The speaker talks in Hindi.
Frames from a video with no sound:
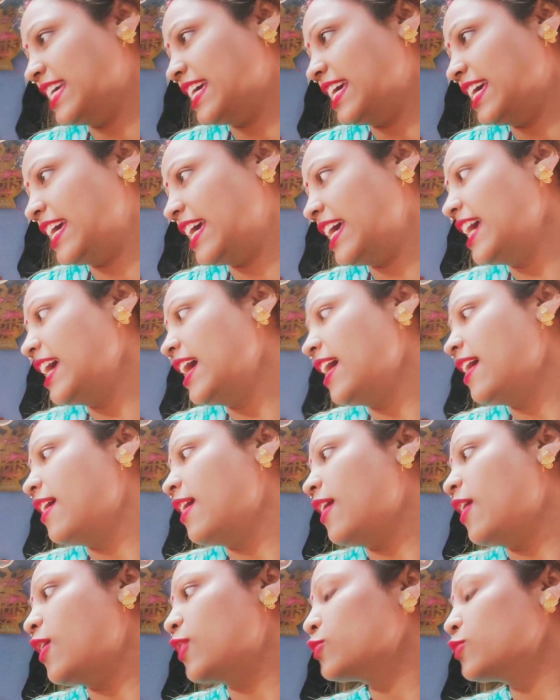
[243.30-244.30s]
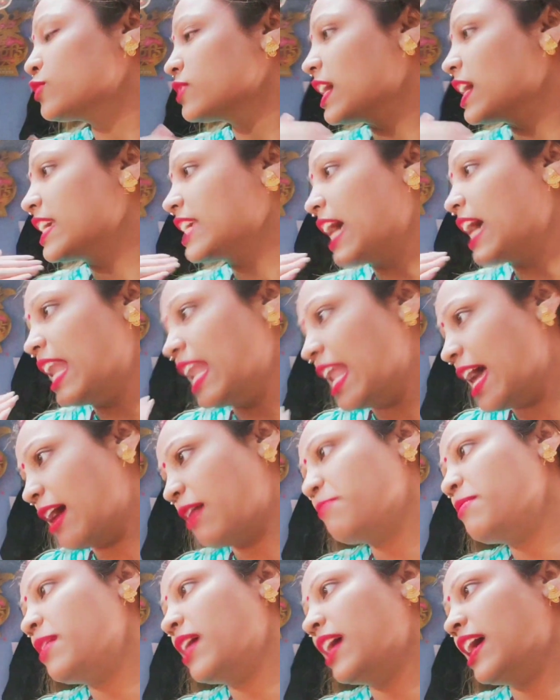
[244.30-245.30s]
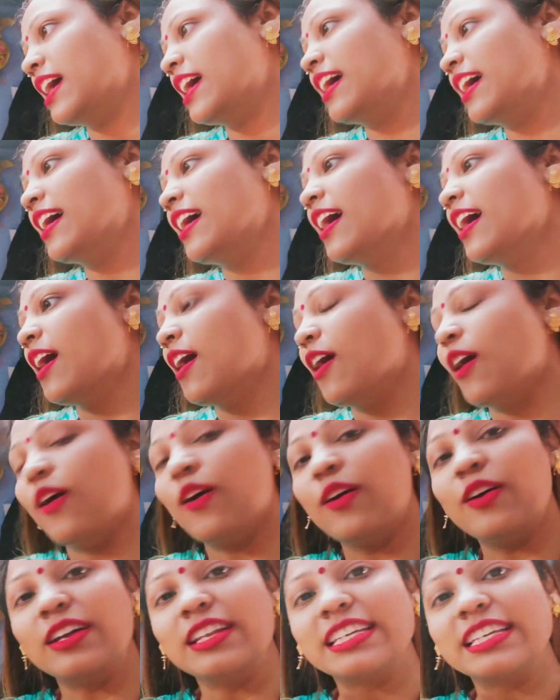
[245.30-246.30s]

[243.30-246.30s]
है और उसका क्या लाभ है हम्म। और